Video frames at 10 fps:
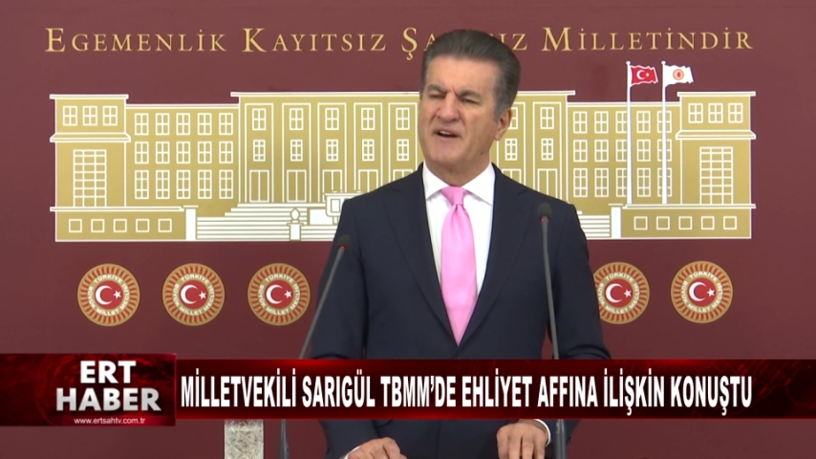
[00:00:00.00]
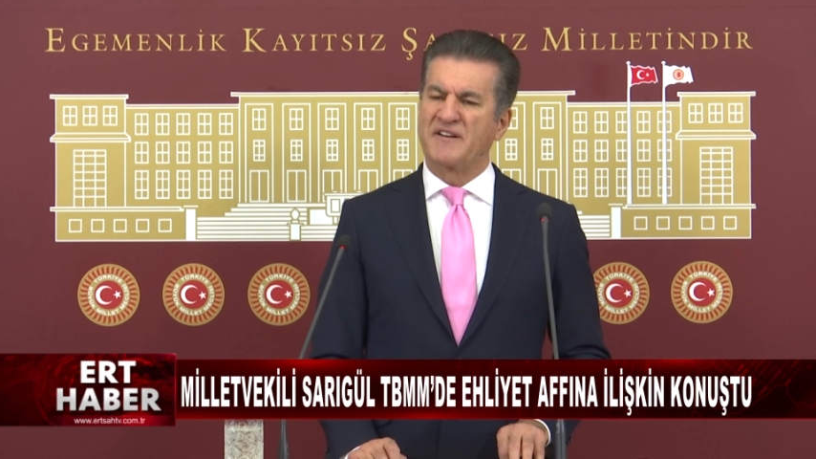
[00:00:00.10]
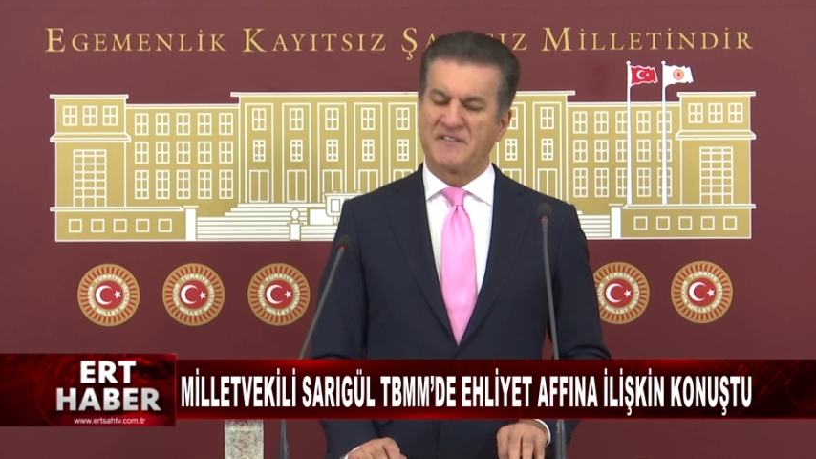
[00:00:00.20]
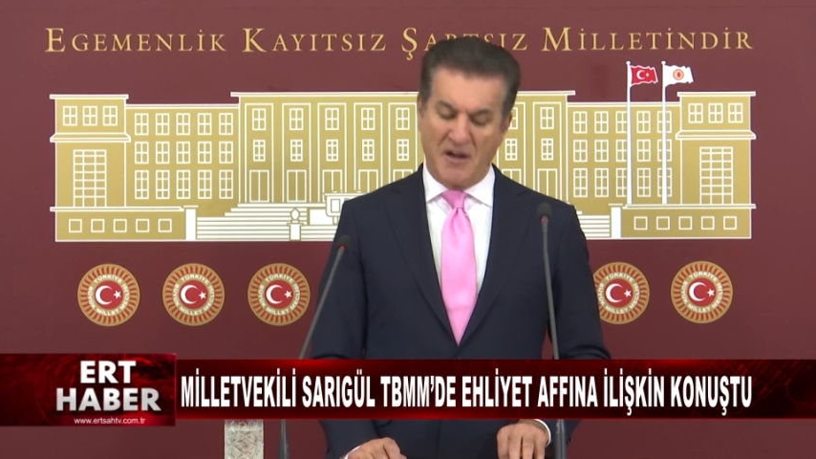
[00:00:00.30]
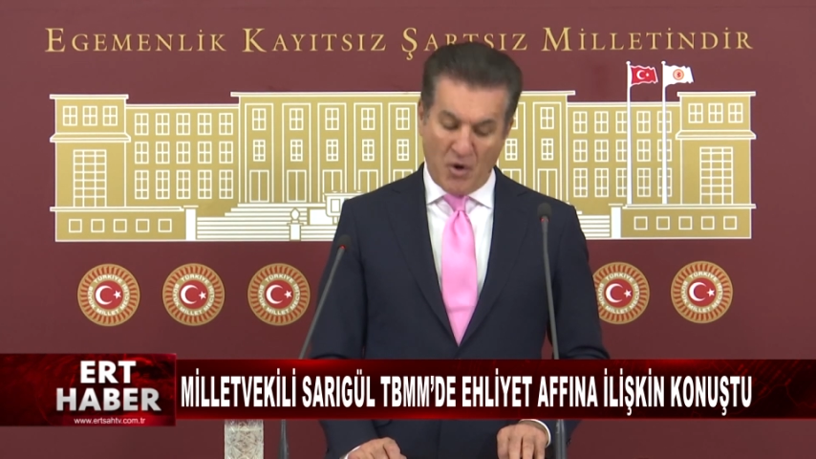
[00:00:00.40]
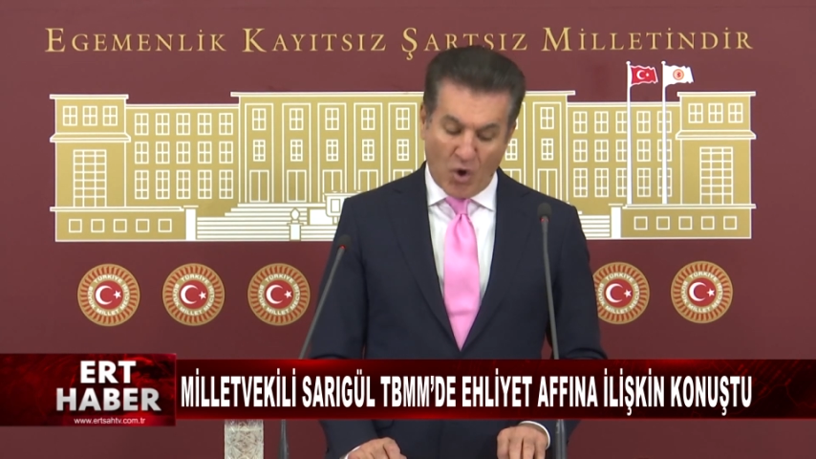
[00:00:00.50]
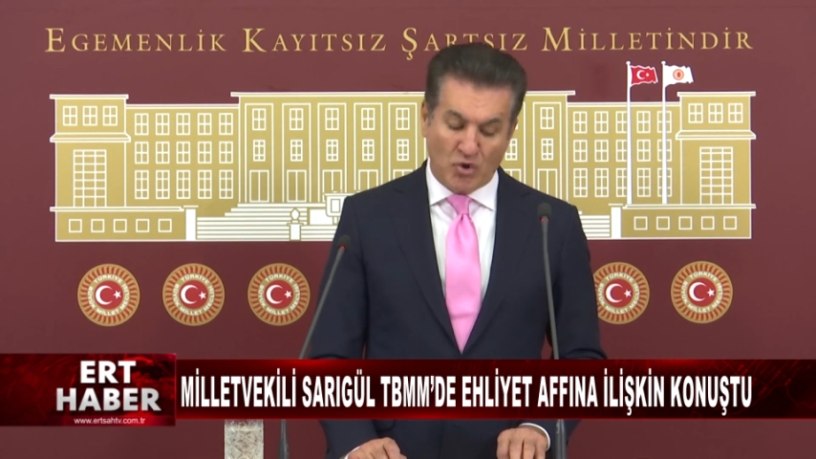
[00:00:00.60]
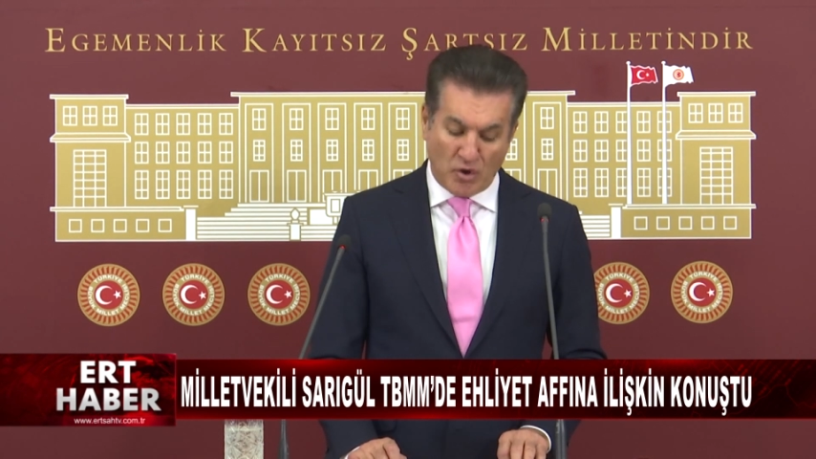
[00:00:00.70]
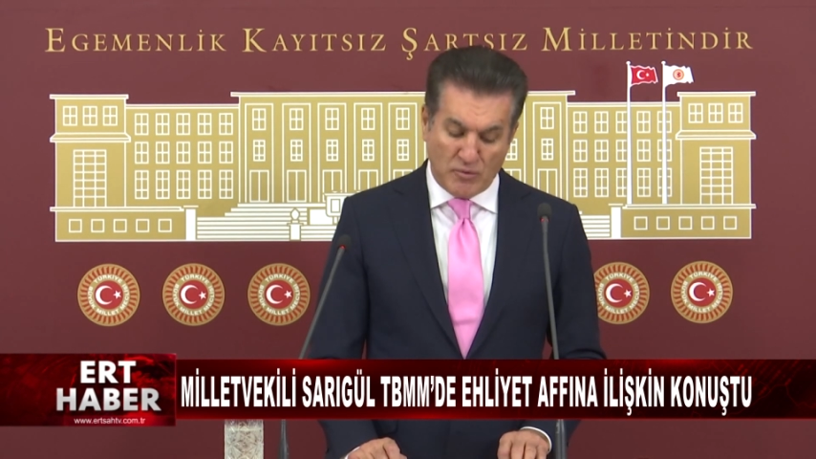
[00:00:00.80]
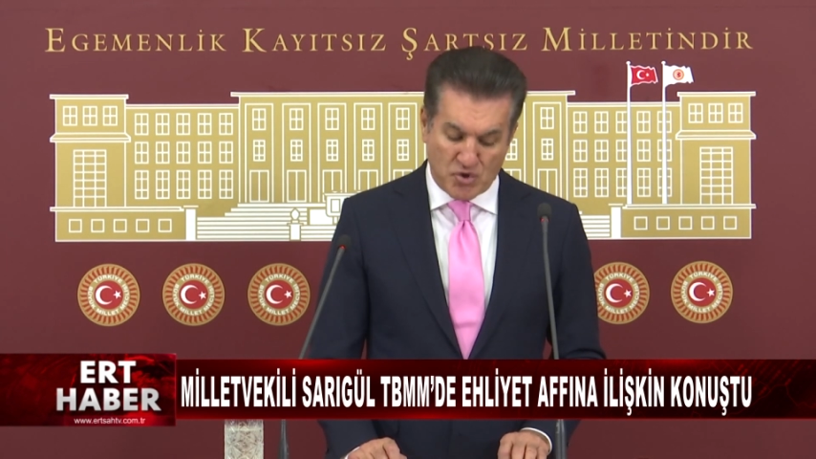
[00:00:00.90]
var,
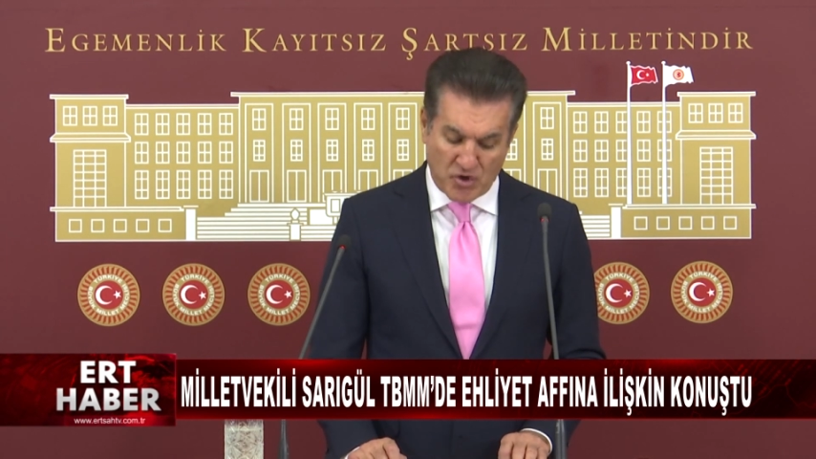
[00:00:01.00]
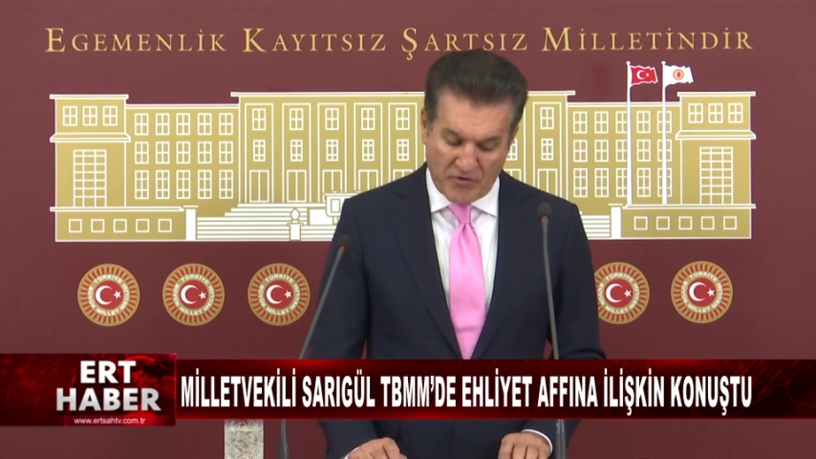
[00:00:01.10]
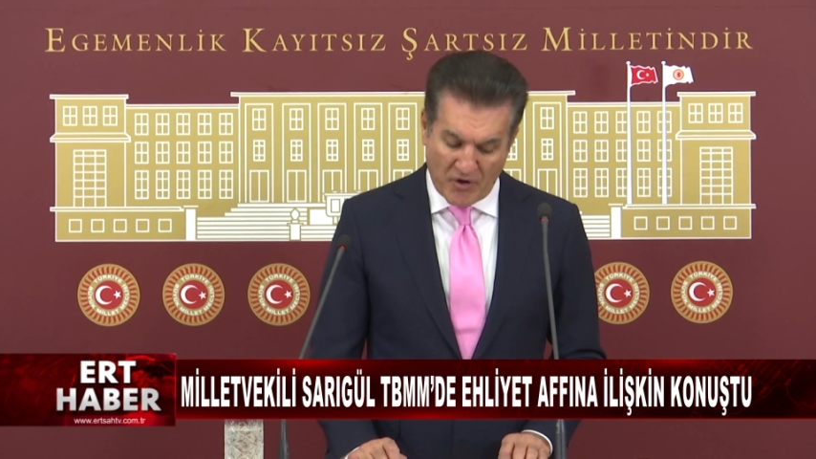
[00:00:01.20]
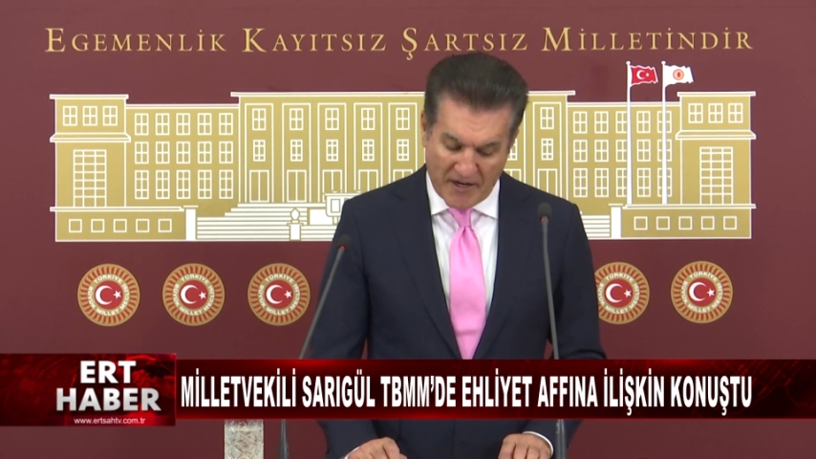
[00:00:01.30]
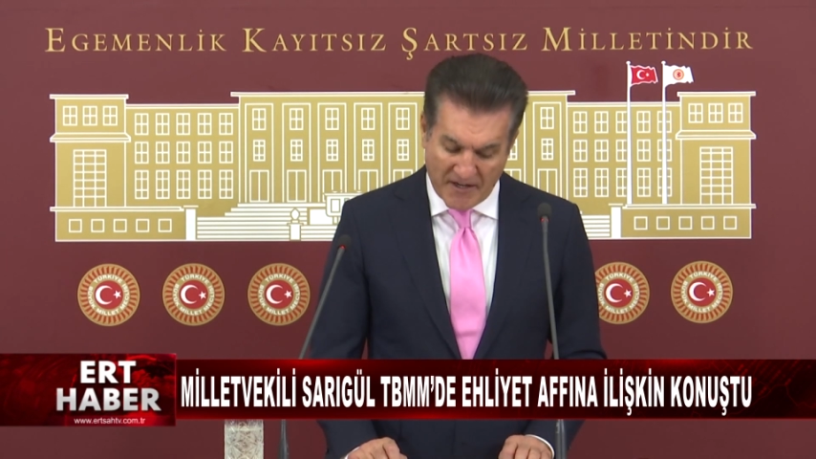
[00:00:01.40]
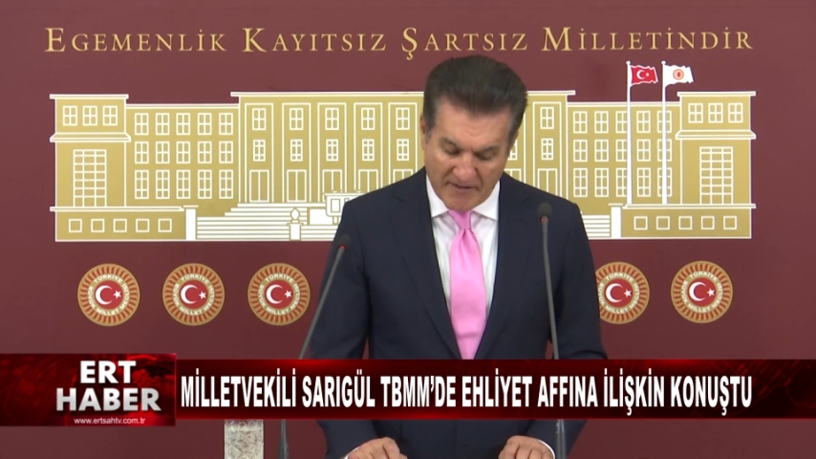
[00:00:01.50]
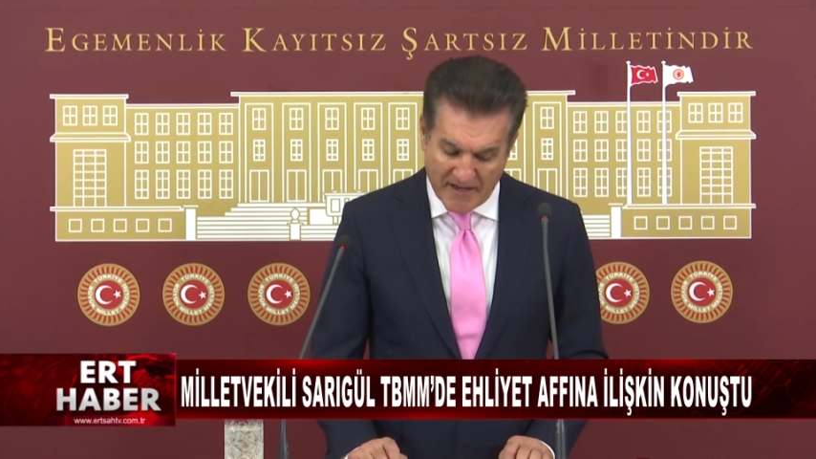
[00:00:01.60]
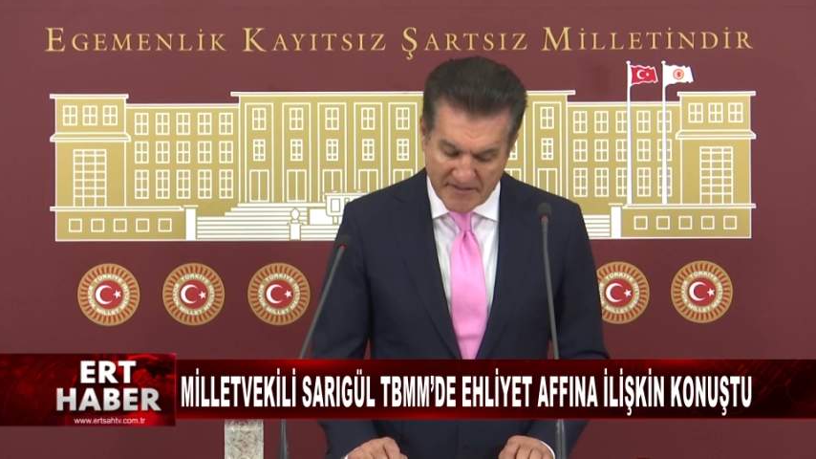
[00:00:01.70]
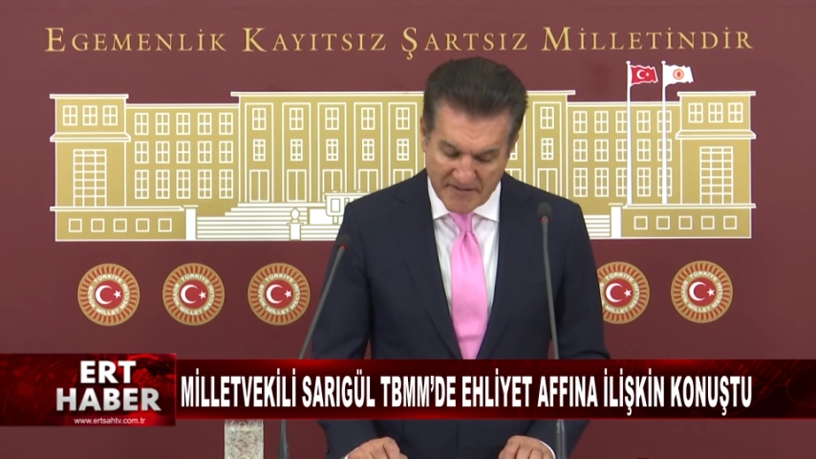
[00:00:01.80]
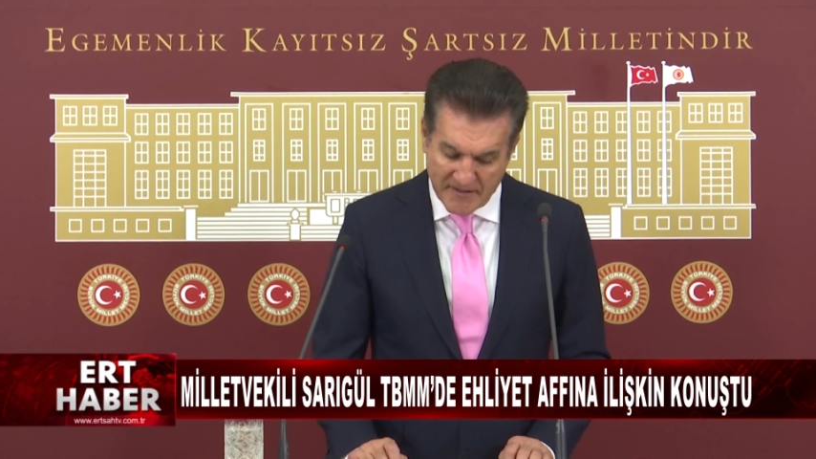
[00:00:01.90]
otobüs şoförleri var.